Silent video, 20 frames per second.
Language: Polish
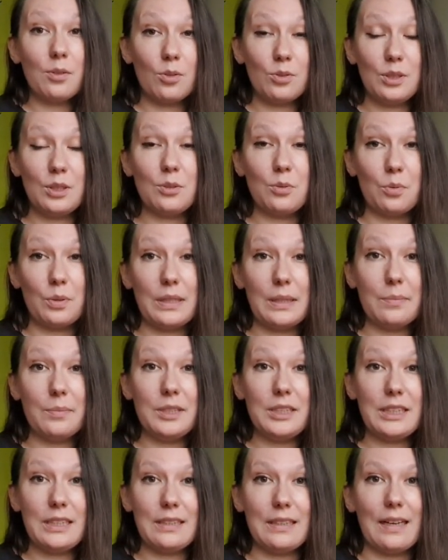
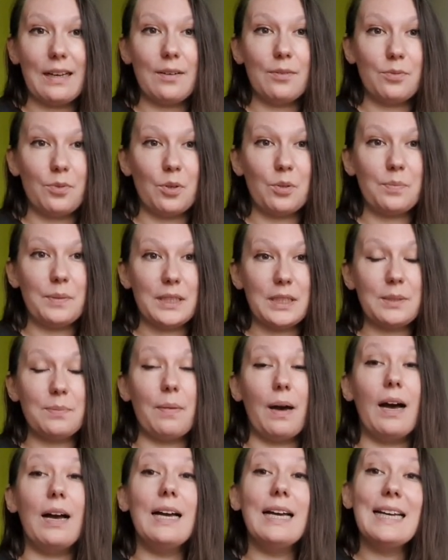Koncentrujemy się na formie
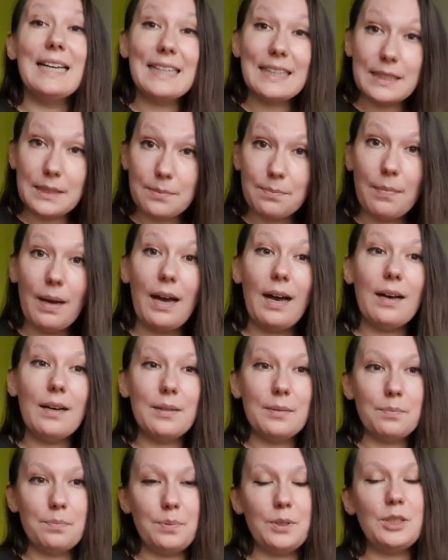sma. Sma
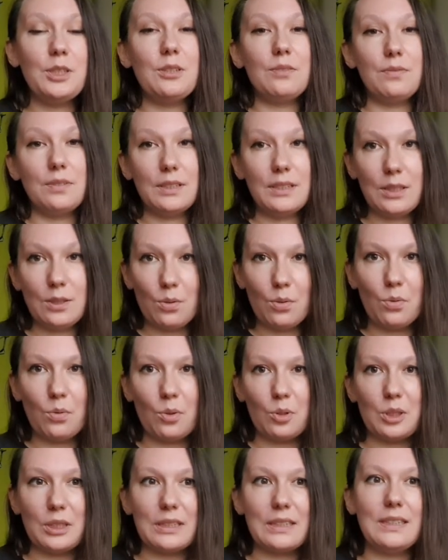pić w języku
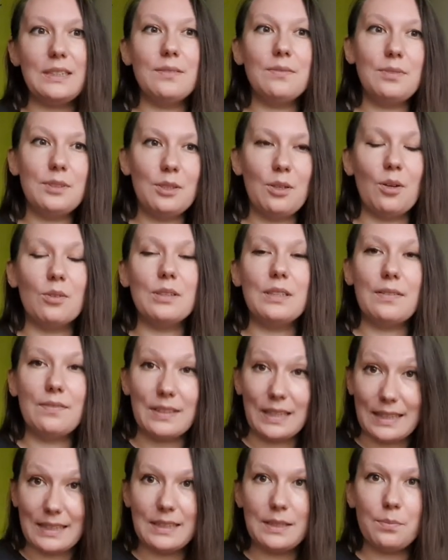gruzińskim wygląda w
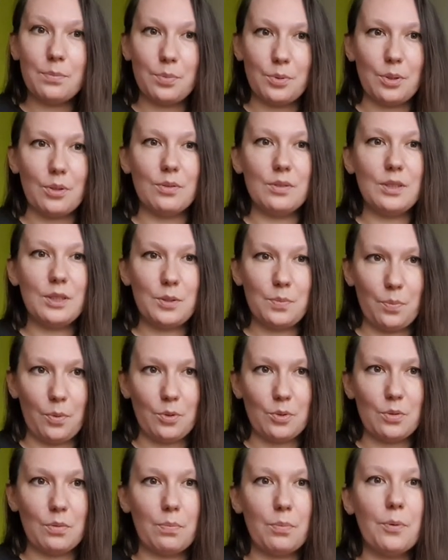następujący
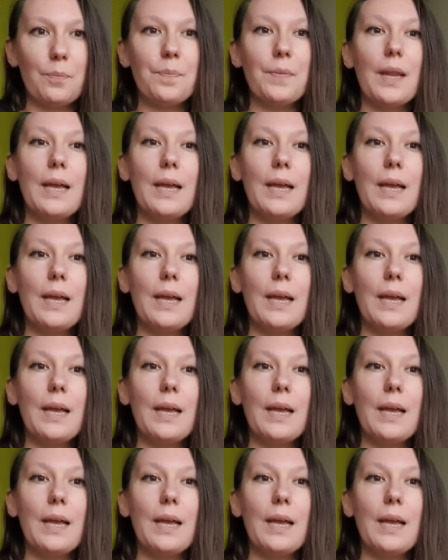sposób.